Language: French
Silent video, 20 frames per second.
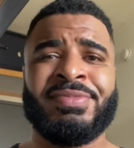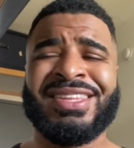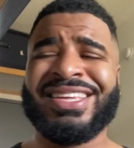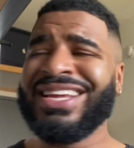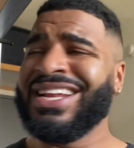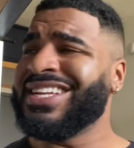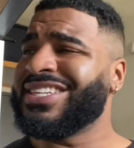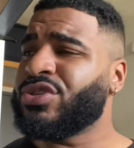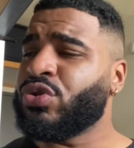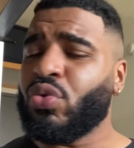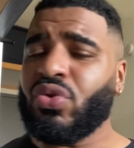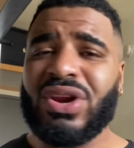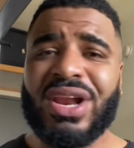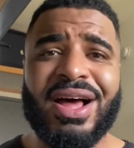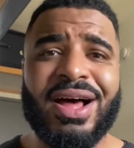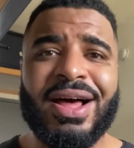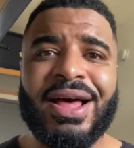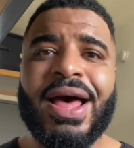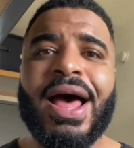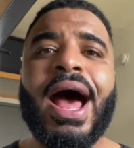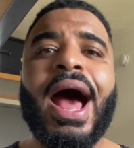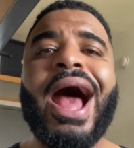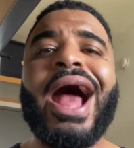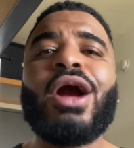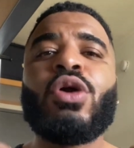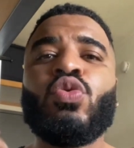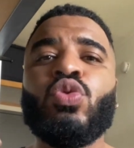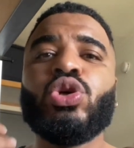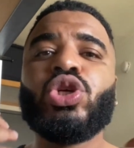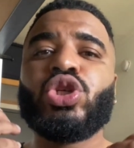Ils sont là, à
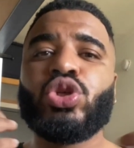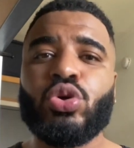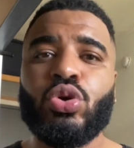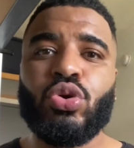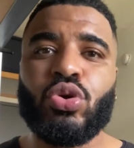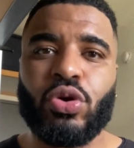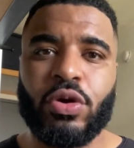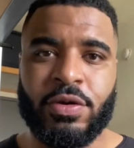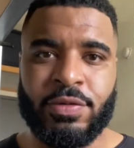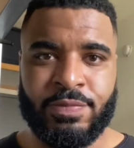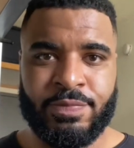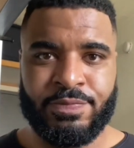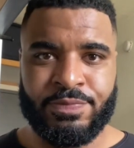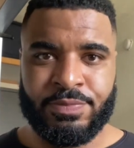coup sûr.